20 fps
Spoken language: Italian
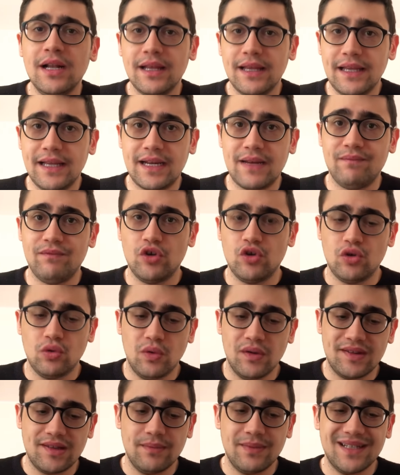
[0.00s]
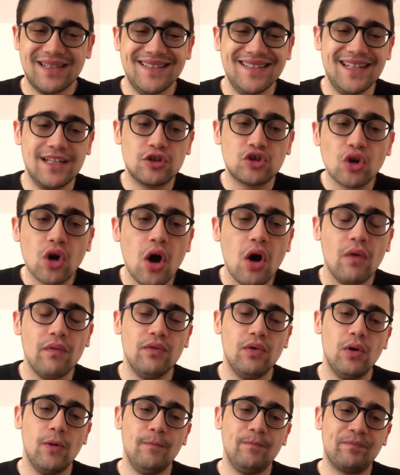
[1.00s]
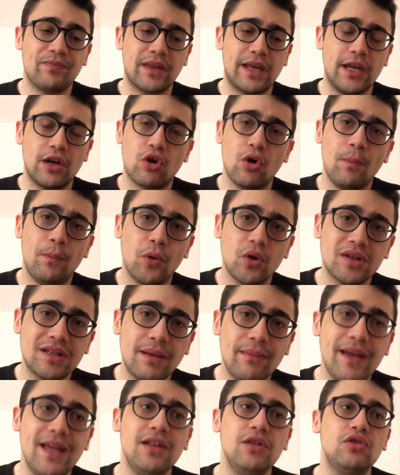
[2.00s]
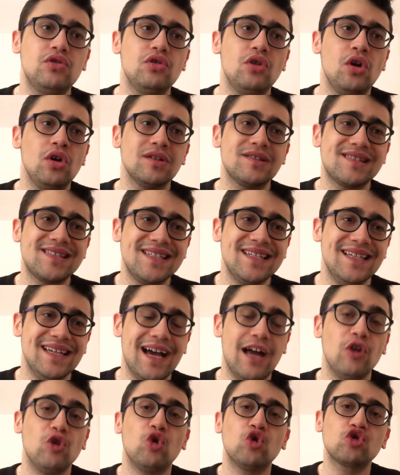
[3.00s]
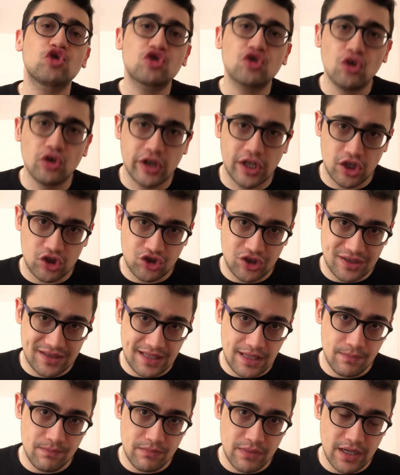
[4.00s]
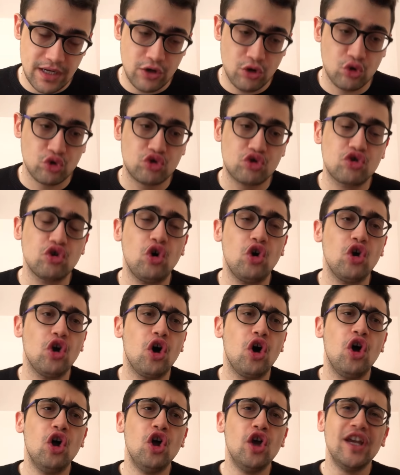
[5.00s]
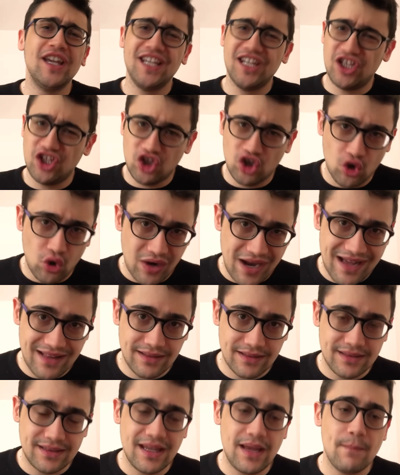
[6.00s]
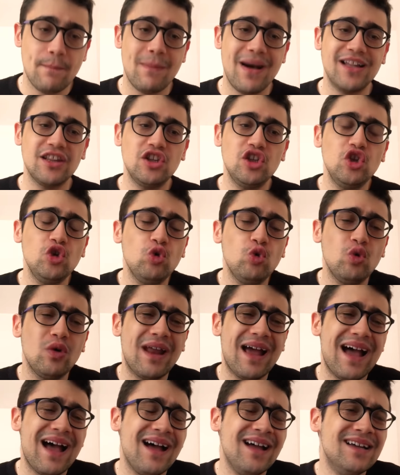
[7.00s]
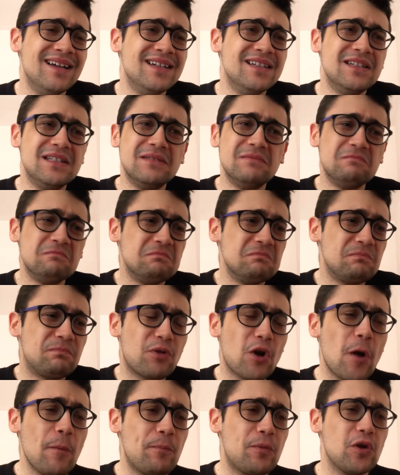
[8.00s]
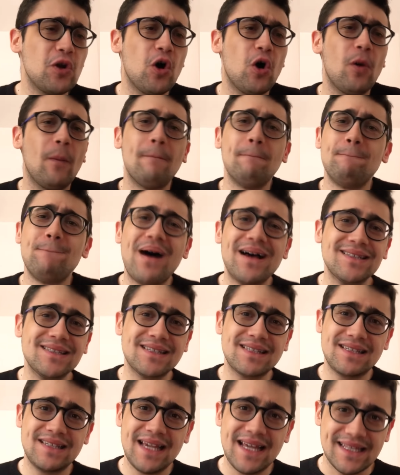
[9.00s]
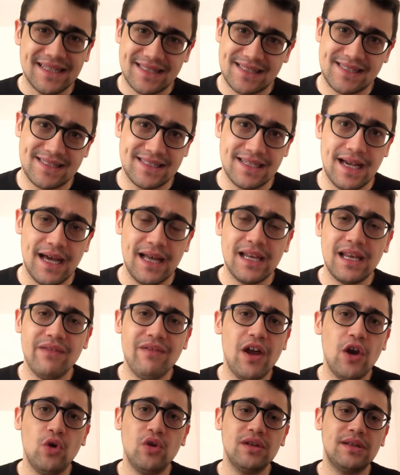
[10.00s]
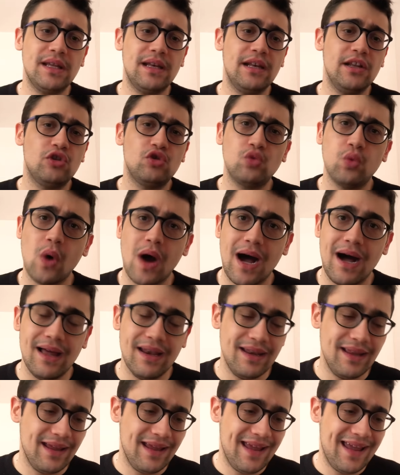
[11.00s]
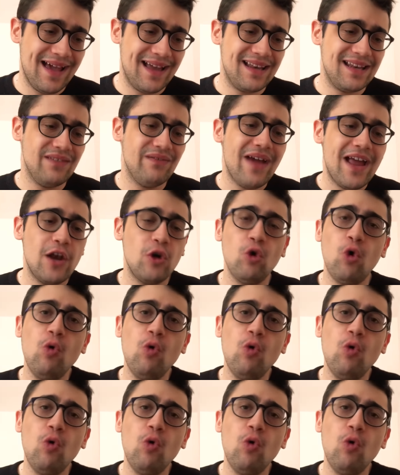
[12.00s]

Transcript: il rinvio di questa partita. Trovo che il comportamento sia non solo inaccettabile, non solo ignorante, ma di una proprio bassezza a livello intellettuale e a livello